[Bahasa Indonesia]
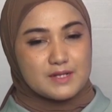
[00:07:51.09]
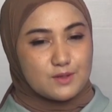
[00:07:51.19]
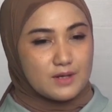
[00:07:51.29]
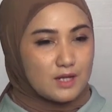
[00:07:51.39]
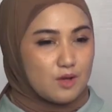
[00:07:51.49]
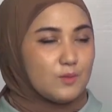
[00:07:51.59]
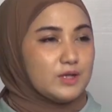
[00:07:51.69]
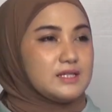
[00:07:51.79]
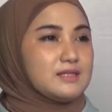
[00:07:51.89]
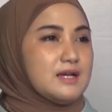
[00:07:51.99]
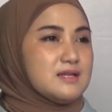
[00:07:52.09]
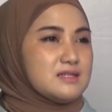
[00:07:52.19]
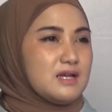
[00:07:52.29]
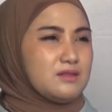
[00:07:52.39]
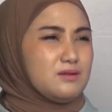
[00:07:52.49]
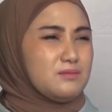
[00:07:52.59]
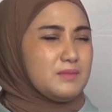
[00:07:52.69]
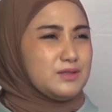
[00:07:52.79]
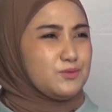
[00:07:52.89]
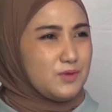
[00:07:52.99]
personal komunitas atau
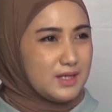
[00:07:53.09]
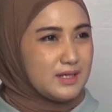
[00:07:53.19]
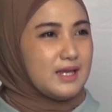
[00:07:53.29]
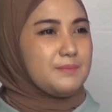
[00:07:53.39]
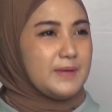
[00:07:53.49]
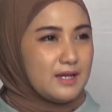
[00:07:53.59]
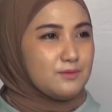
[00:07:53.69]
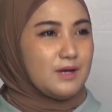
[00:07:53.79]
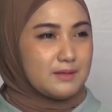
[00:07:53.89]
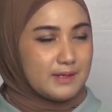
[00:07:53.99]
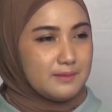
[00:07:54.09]
bantuan dari pihak luar,